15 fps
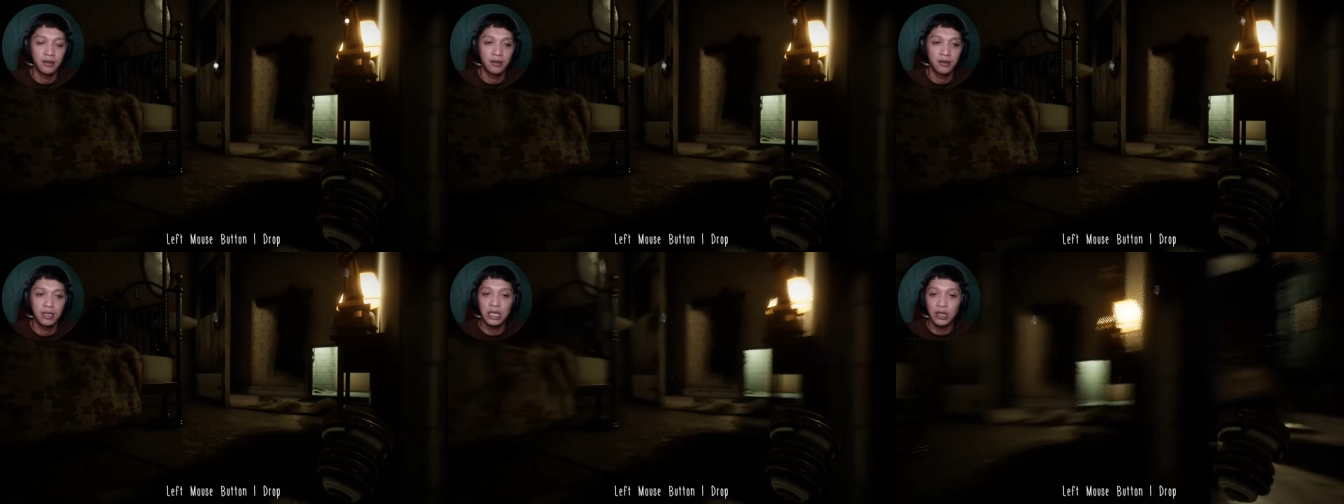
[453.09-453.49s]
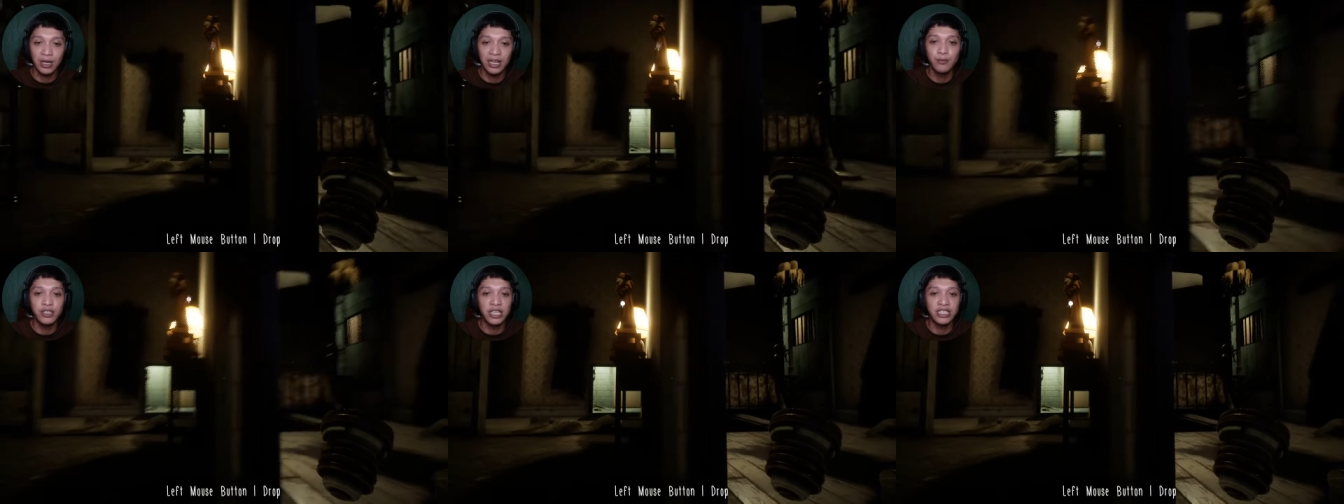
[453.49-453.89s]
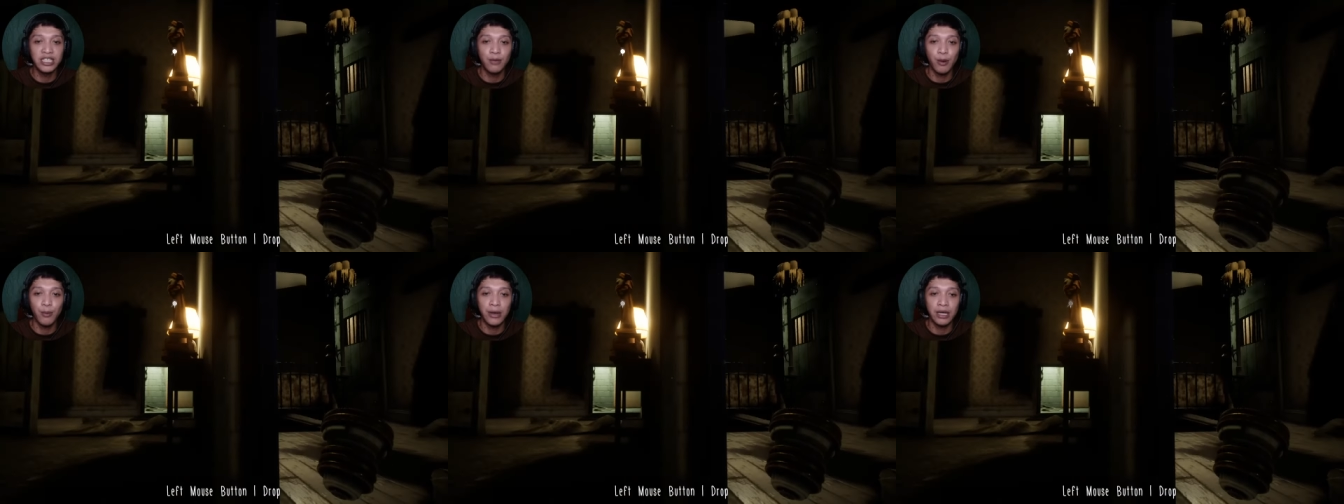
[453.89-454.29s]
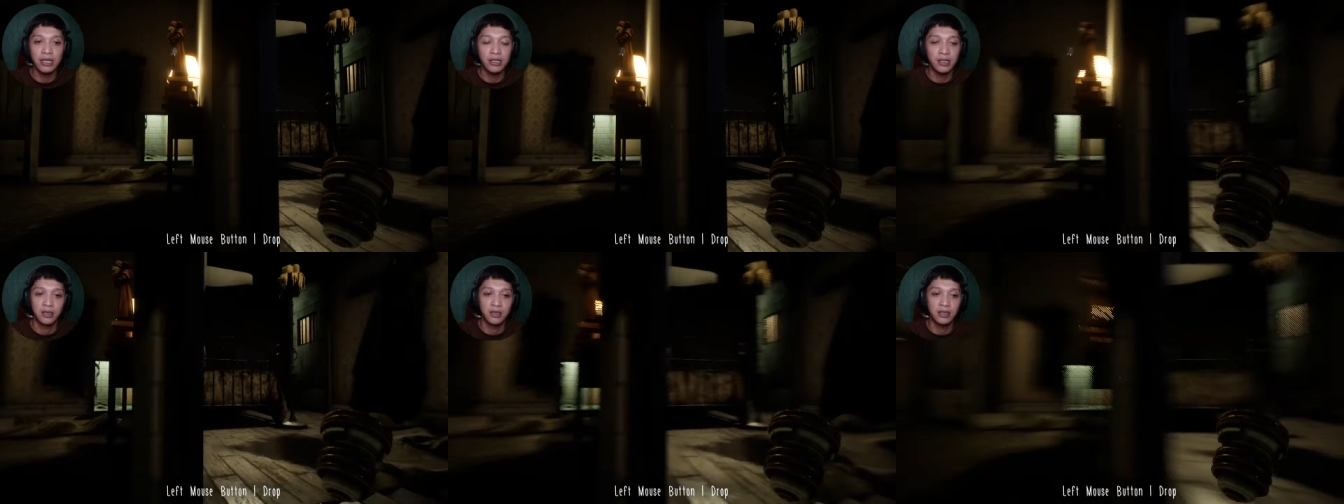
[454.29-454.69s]
Hindi ko alam saan siya
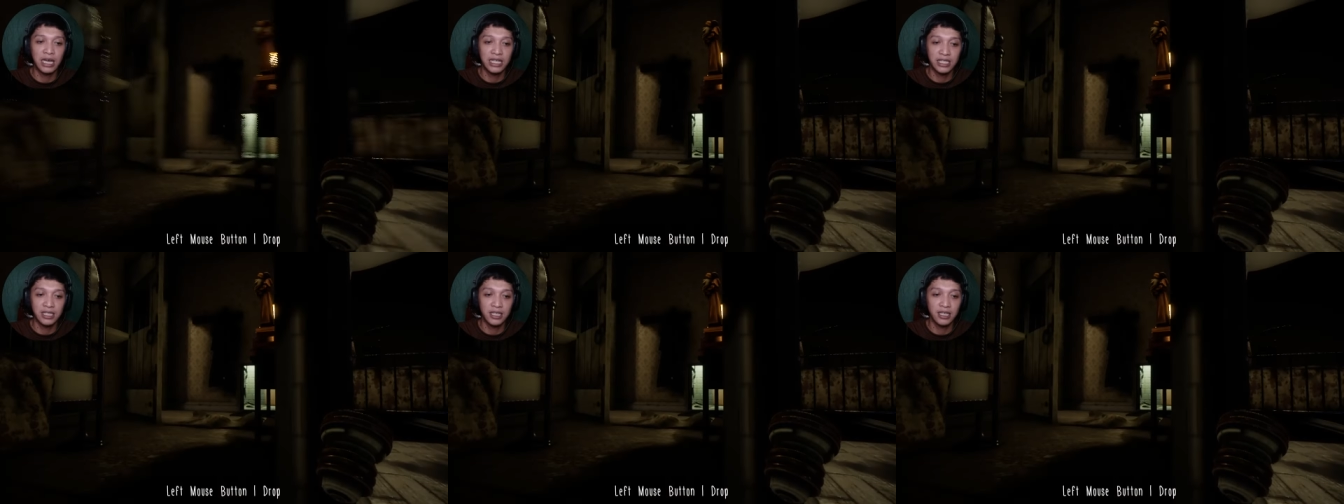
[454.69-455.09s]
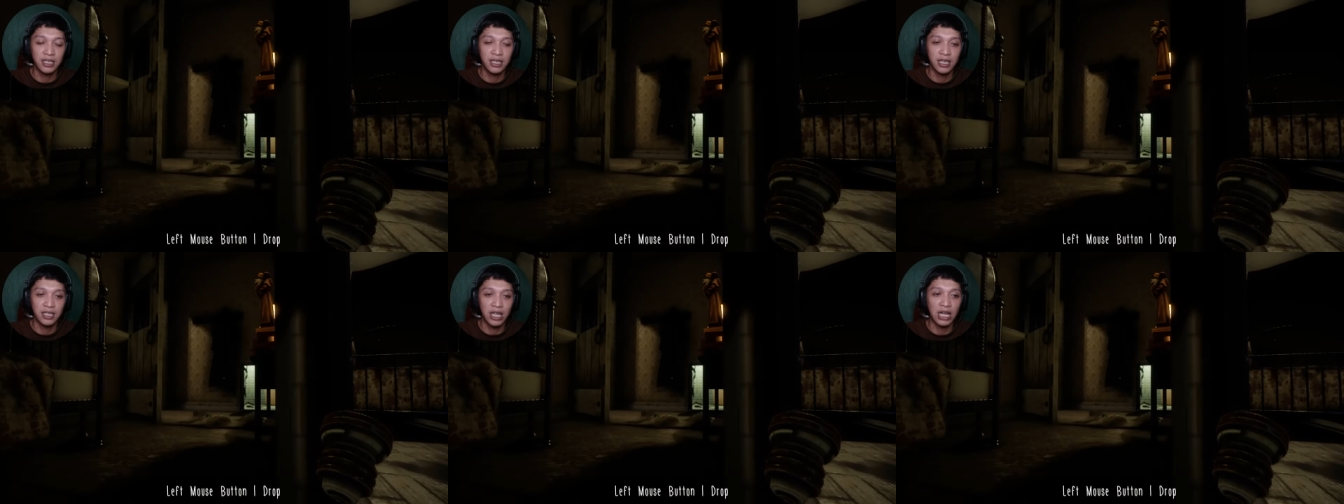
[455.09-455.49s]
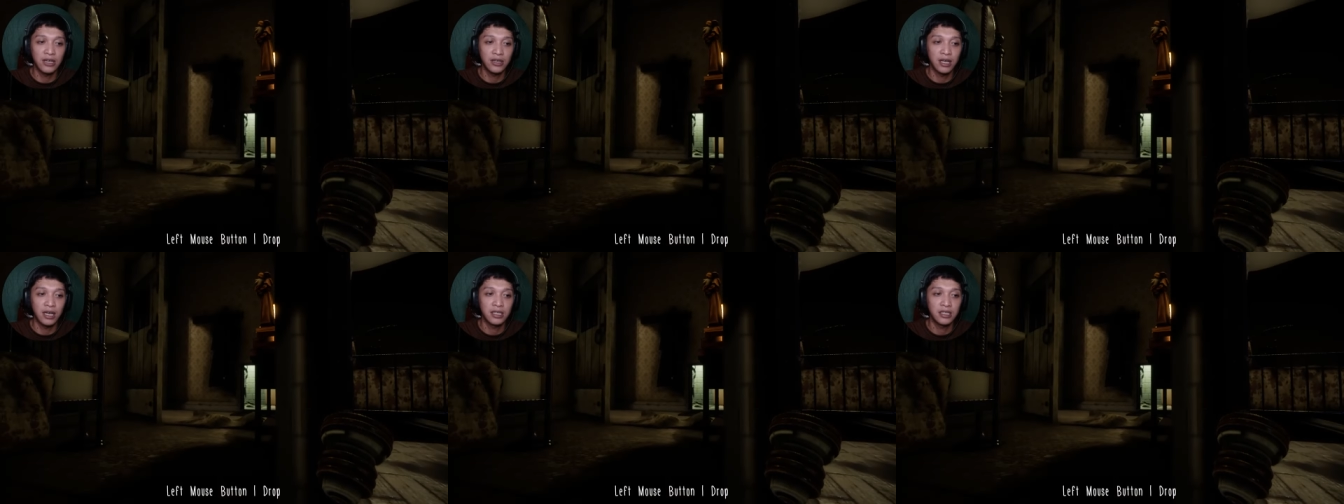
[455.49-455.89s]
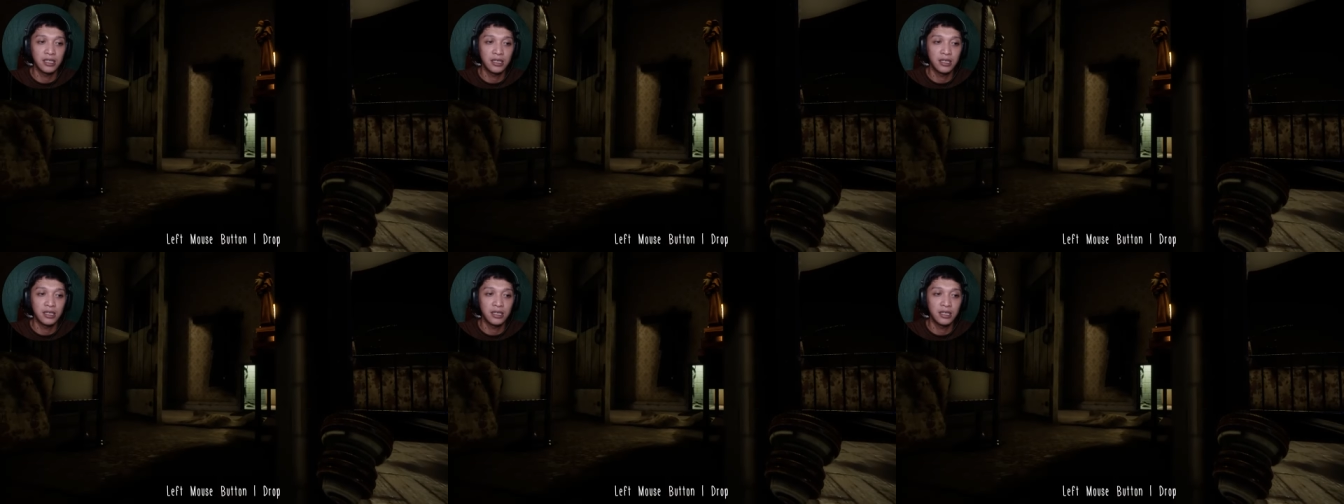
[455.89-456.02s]
papasok. Guys, nagingay tayo, guys.